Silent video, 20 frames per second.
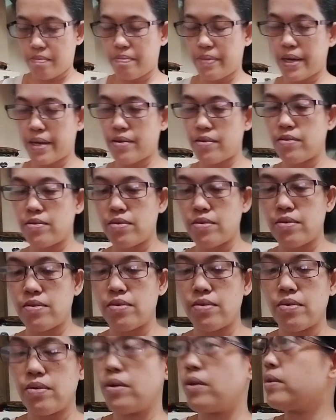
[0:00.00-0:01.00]
Pero,
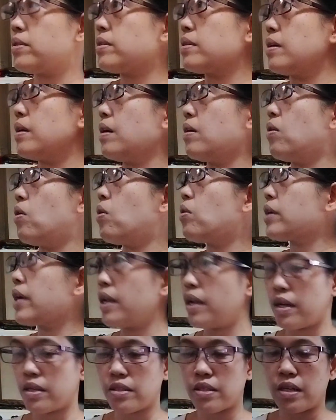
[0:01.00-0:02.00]

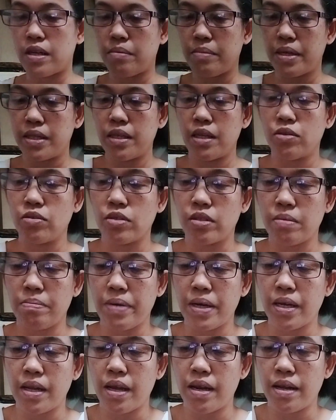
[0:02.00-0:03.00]
okay lang siya naman dito sa
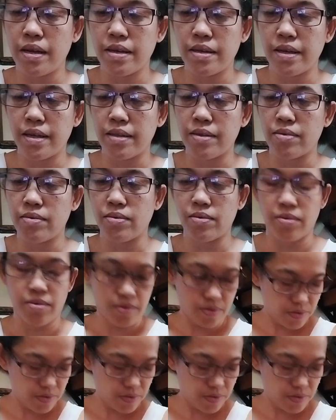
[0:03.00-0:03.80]
paglalagyan ko.